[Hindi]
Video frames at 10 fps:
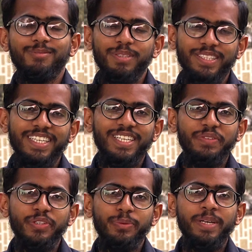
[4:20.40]
मिलते हैं
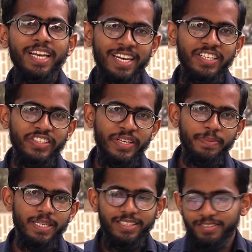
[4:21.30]
अगली वीडियो में अल्लाह के
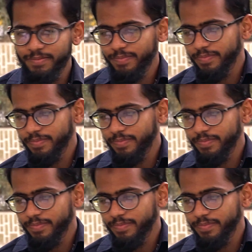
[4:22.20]
बाद